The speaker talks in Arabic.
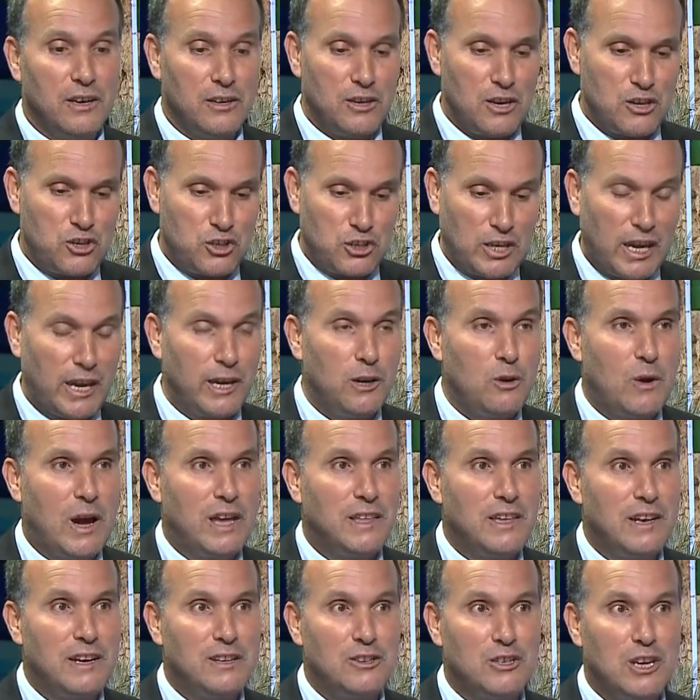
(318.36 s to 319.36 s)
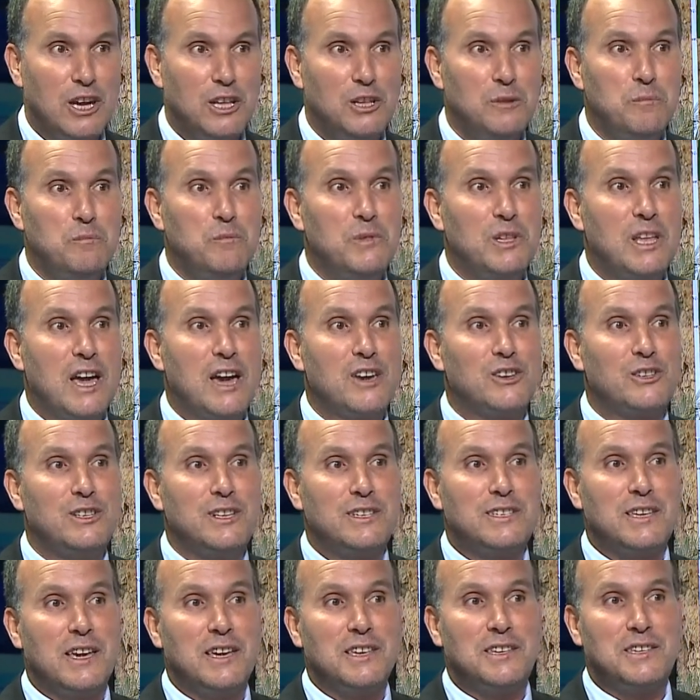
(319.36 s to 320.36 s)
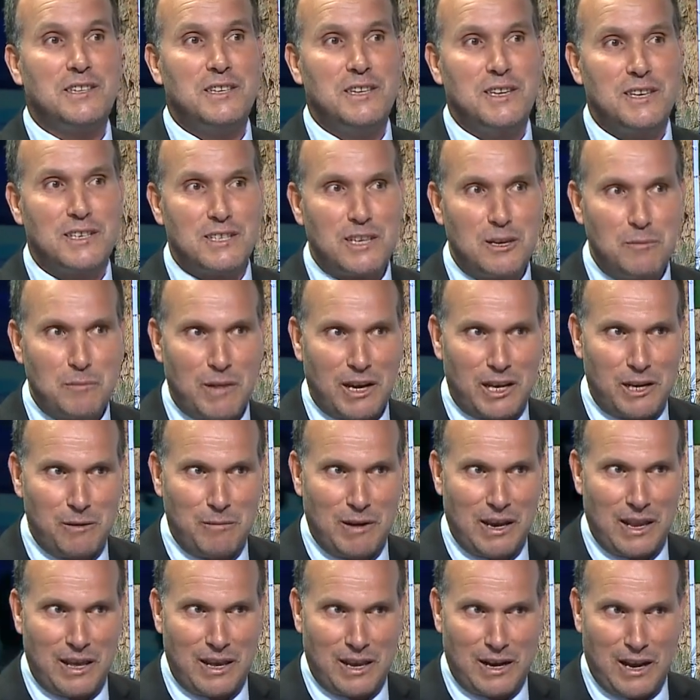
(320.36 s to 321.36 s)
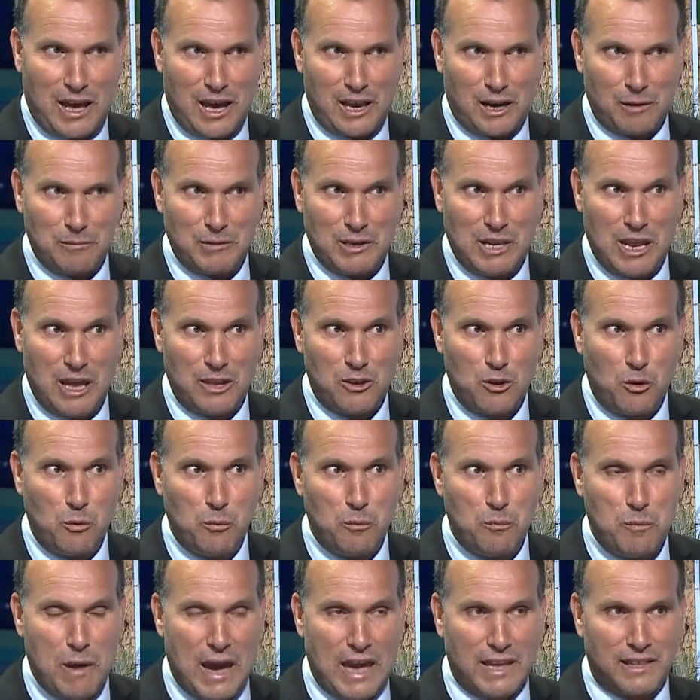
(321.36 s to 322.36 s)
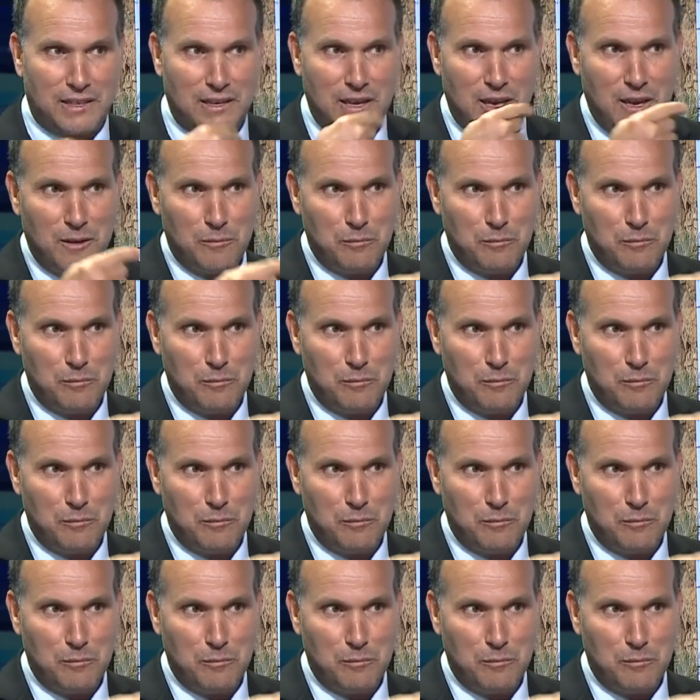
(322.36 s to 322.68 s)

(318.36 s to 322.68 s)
يشتغل على الجانب من أجل تأسيس المغرب العربي لأنه بعد